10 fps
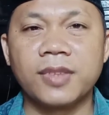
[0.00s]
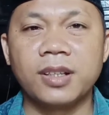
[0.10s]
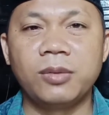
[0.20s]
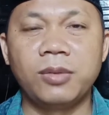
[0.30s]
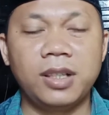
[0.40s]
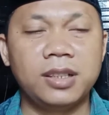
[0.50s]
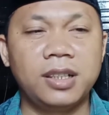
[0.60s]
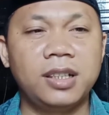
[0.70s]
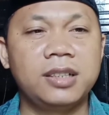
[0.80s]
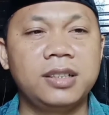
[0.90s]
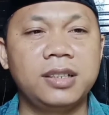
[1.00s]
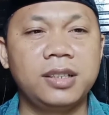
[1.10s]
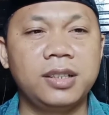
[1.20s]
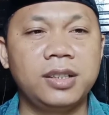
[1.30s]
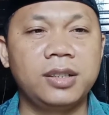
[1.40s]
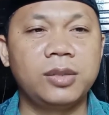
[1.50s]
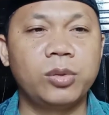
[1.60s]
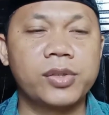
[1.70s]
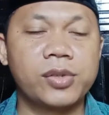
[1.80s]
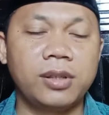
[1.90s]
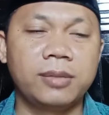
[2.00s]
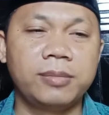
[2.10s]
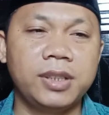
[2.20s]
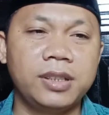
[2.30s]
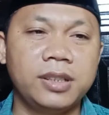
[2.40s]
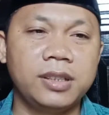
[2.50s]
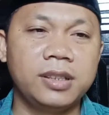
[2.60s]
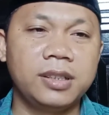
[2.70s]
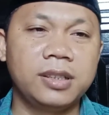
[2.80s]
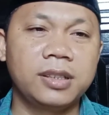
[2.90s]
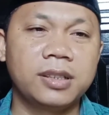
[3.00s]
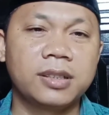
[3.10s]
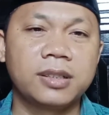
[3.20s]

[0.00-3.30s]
Wa ala alihi wa sahbihi